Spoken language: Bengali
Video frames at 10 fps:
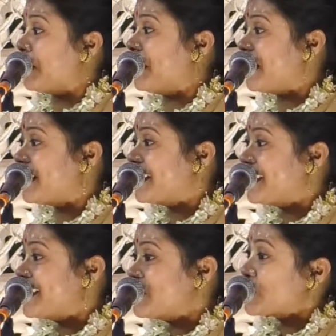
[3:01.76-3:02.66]
বাবা
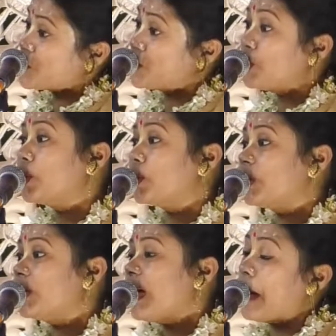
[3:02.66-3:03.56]
শুনুন
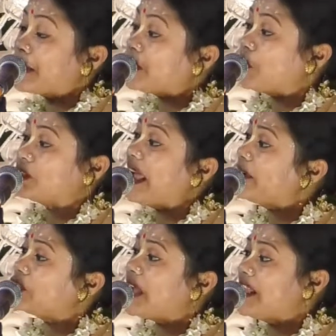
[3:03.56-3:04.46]
আমরা কোথায়
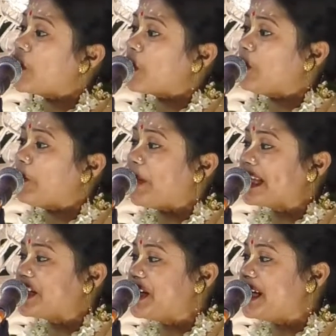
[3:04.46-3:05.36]
কোথায় জন্ম
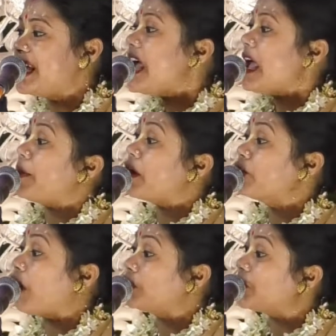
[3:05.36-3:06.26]
পেয়েছি এবং
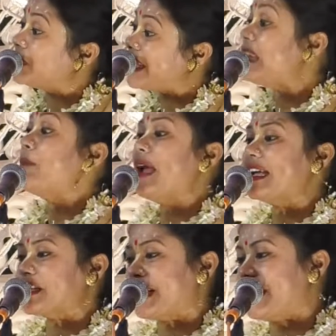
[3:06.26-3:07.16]
কত দিন
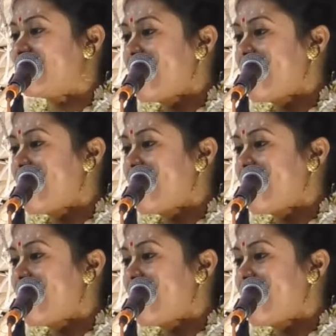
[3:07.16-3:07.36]
পেয়েছি